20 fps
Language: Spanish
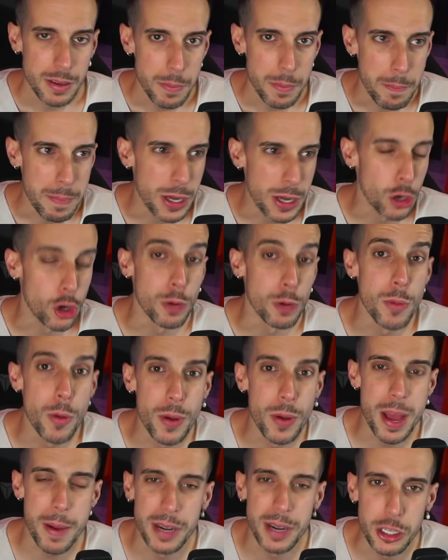Pero ¿cómo voy
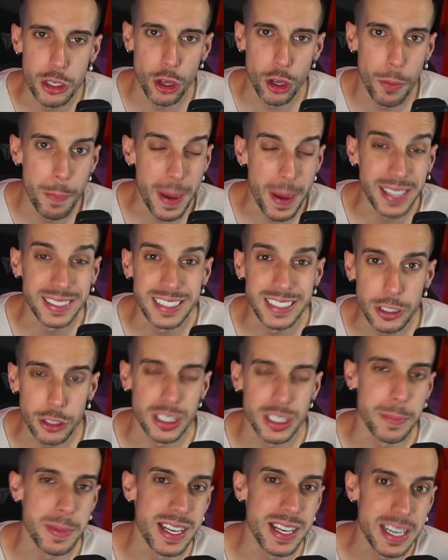a ver yo los partidos de
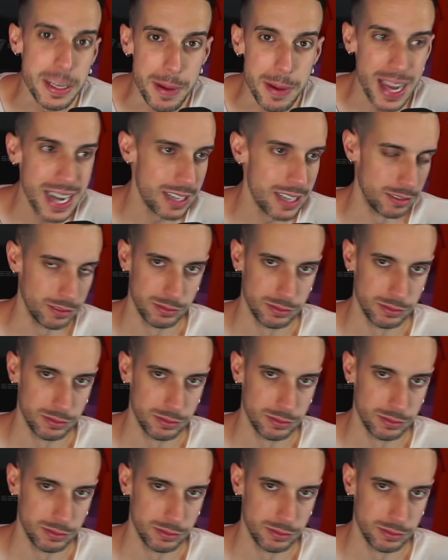mi rival?